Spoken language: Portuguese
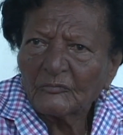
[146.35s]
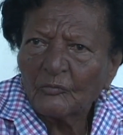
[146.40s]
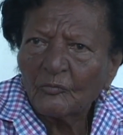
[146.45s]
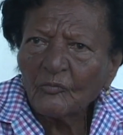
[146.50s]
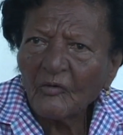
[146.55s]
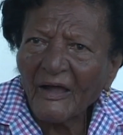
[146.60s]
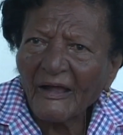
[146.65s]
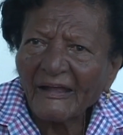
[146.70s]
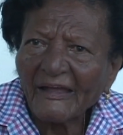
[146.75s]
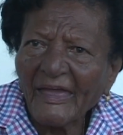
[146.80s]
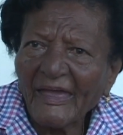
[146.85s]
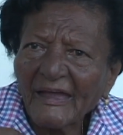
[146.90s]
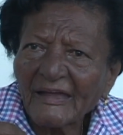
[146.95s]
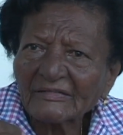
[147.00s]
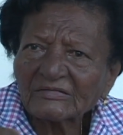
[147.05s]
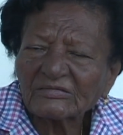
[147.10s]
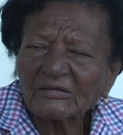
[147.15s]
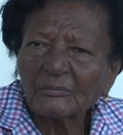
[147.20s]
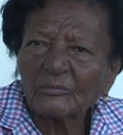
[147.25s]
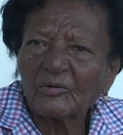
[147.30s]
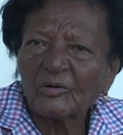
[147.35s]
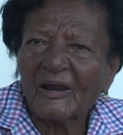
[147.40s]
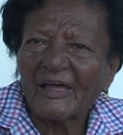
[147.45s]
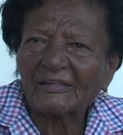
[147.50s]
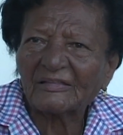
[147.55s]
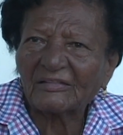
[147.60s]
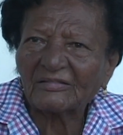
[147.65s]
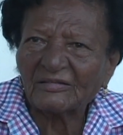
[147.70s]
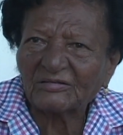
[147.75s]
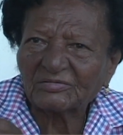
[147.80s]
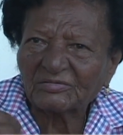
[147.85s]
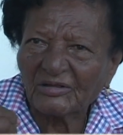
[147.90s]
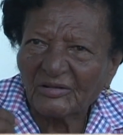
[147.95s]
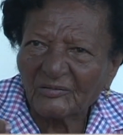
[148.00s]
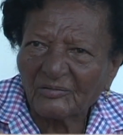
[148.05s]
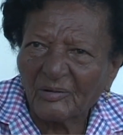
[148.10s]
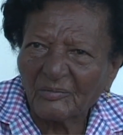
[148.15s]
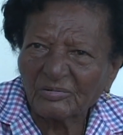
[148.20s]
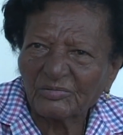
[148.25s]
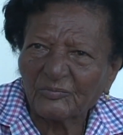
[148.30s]
uma guerra simulada de
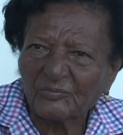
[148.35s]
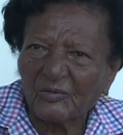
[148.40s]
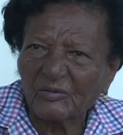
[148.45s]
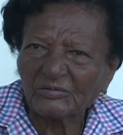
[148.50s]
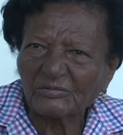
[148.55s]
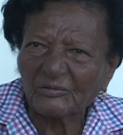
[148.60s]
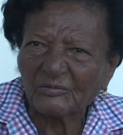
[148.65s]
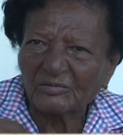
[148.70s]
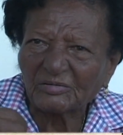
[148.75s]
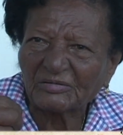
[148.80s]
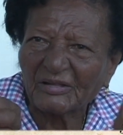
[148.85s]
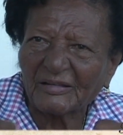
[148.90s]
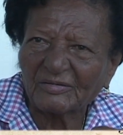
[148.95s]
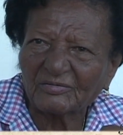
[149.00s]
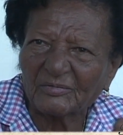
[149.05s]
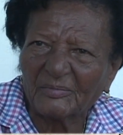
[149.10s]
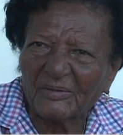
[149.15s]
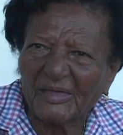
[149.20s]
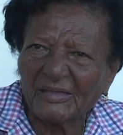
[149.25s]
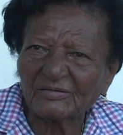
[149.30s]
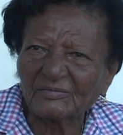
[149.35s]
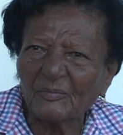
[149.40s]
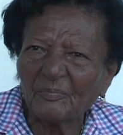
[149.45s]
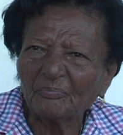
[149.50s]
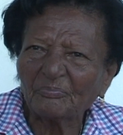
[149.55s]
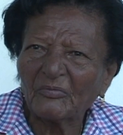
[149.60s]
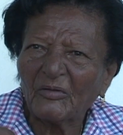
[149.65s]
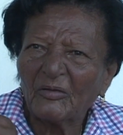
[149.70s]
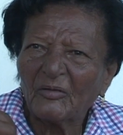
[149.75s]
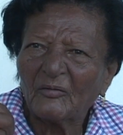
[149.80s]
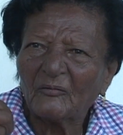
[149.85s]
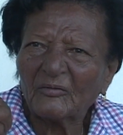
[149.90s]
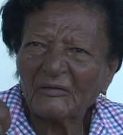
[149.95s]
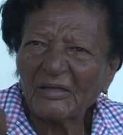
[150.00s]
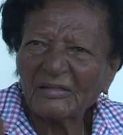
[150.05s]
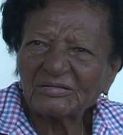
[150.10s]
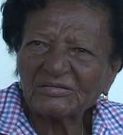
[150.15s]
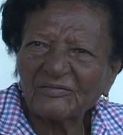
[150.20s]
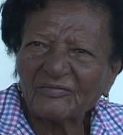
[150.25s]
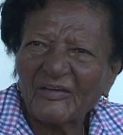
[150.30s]
tiro, como se fosse lutando mesmo.
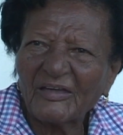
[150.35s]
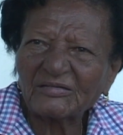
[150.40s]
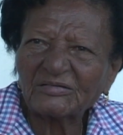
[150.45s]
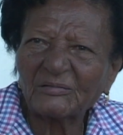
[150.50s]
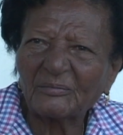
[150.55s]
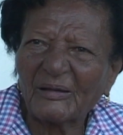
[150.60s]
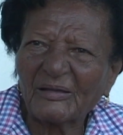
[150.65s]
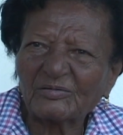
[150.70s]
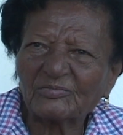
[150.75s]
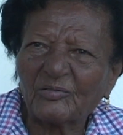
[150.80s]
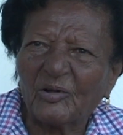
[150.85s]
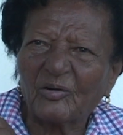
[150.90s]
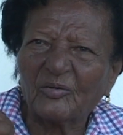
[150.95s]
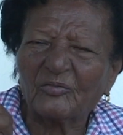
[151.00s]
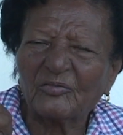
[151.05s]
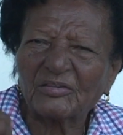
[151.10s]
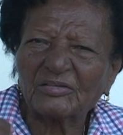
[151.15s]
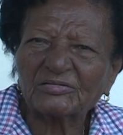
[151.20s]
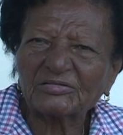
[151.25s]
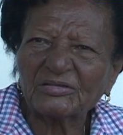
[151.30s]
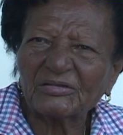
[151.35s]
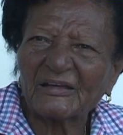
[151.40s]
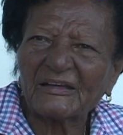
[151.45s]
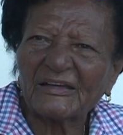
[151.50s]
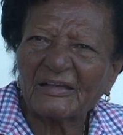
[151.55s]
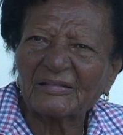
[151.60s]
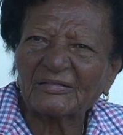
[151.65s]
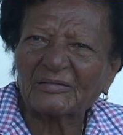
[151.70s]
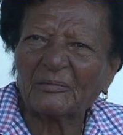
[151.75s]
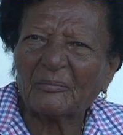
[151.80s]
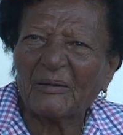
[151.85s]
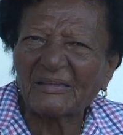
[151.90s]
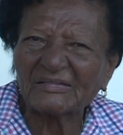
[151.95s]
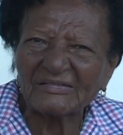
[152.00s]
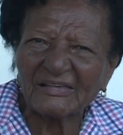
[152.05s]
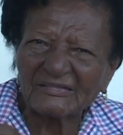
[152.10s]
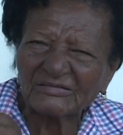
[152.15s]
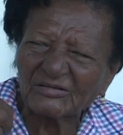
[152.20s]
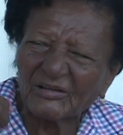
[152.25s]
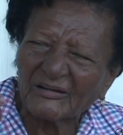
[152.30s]
Quem tivesse mais fogo vencia, quem...
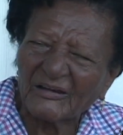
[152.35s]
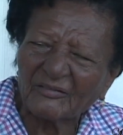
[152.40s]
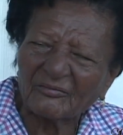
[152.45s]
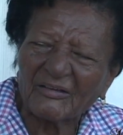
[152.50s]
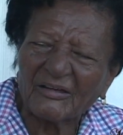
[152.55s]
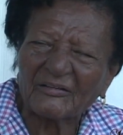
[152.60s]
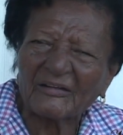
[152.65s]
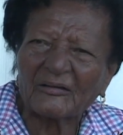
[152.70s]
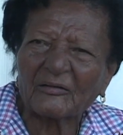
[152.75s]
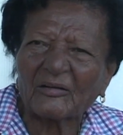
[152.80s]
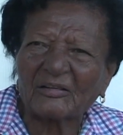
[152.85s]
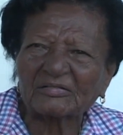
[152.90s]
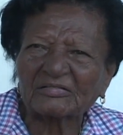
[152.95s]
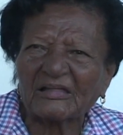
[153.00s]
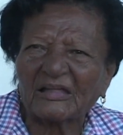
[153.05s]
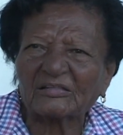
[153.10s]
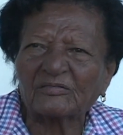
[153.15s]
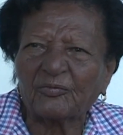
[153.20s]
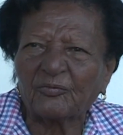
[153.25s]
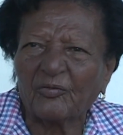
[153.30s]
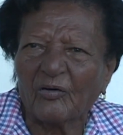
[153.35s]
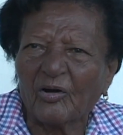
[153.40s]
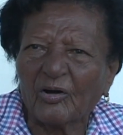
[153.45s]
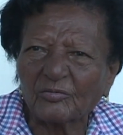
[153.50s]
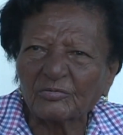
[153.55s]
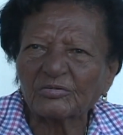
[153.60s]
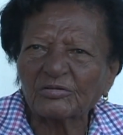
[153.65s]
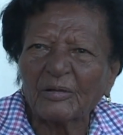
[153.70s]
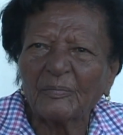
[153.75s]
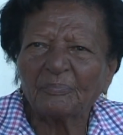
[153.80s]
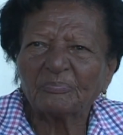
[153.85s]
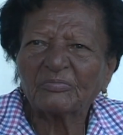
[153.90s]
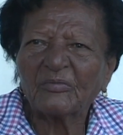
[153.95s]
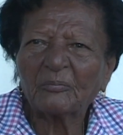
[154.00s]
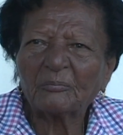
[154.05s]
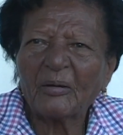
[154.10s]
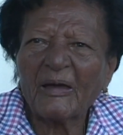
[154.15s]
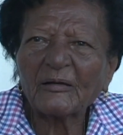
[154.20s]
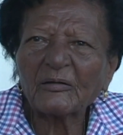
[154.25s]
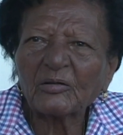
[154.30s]
mas eles só levavam a quantidade de fogos
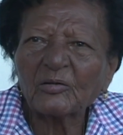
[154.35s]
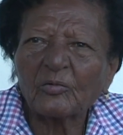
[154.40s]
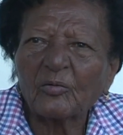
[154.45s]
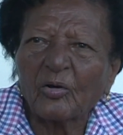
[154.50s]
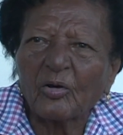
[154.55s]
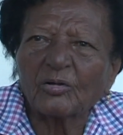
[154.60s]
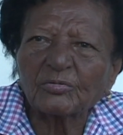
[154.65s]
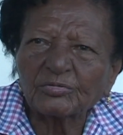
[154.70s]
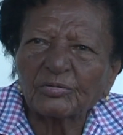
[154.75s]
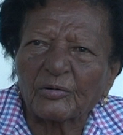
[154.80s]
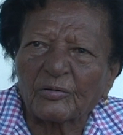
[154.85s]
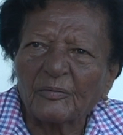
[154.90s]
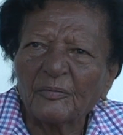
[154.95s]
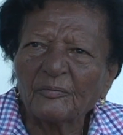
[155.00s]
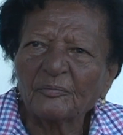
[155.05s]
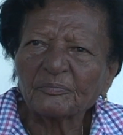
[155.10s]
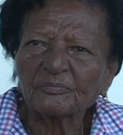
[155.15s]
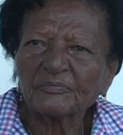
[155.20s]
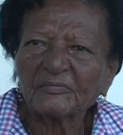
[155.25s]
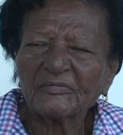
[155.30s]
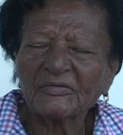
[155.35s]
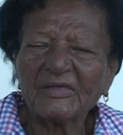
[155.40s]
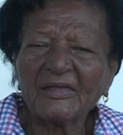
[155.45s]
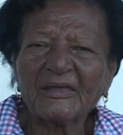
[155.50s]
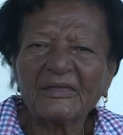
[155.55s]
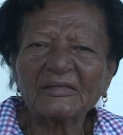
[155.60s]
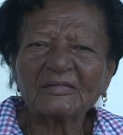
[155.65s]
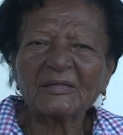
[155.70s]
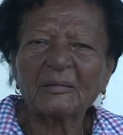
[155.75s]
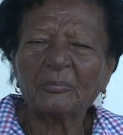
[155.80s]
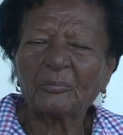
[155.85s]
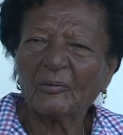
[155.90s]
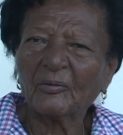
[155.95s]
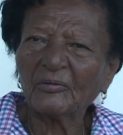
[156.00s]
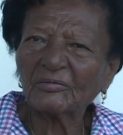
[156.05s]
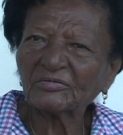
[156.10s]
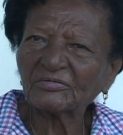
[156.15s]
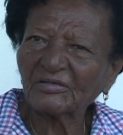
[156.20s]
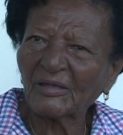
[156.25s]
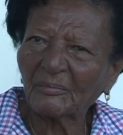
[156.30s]
para o encontro. E aí
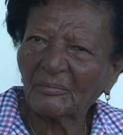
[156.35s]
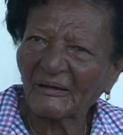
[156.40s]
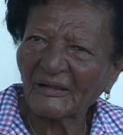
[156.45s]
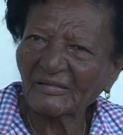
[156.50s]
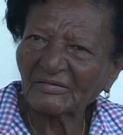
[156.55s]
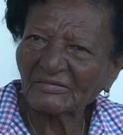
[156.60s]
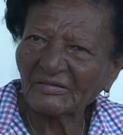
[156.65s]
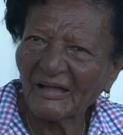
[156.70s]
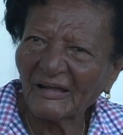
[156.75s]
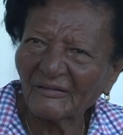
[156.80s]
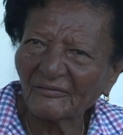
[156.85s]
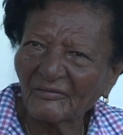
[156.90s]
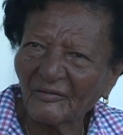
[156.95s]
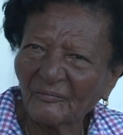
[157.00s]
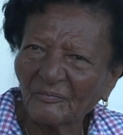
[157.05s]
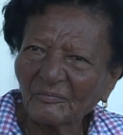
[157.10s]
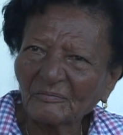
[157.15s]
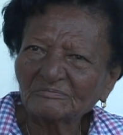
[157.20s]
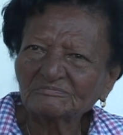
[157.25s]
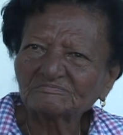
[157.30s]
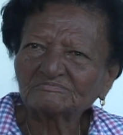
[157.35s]
depois se abraçavam,